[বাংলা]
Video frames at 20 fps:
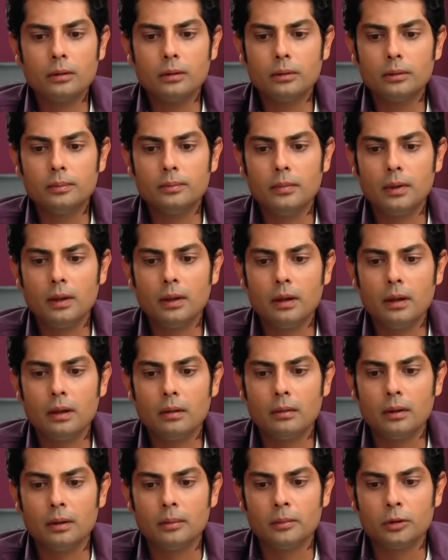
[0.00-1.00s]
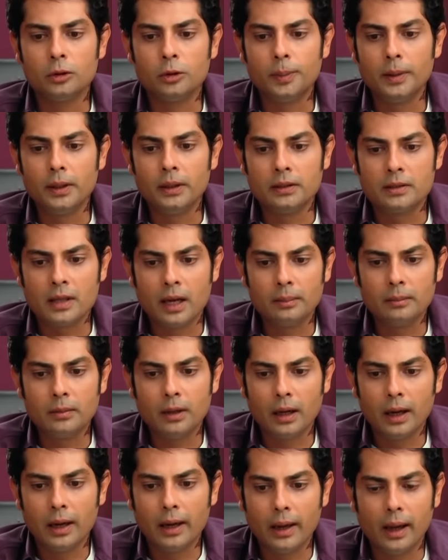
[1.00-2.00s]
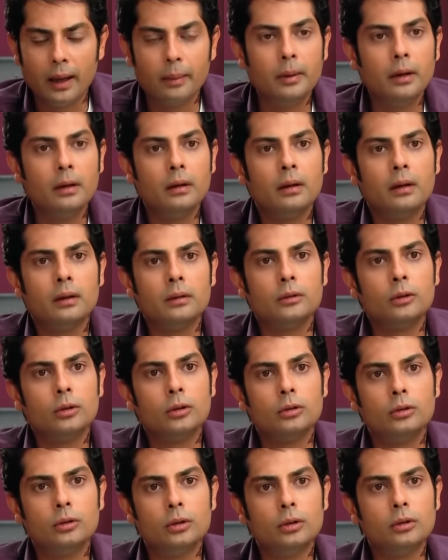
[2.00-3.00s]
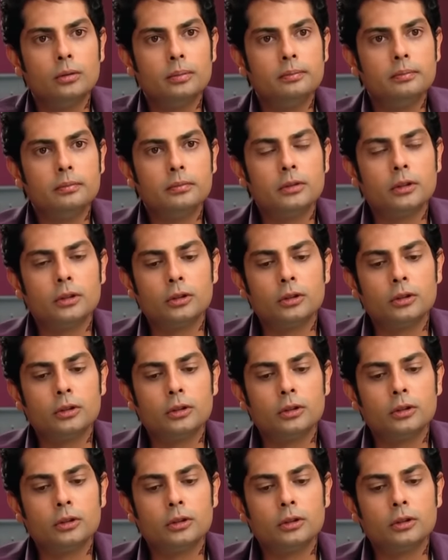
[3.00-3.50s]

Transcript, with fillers: তো আমাকে দোষারোপ করা হয়েছে আই মিন দুজন দুজন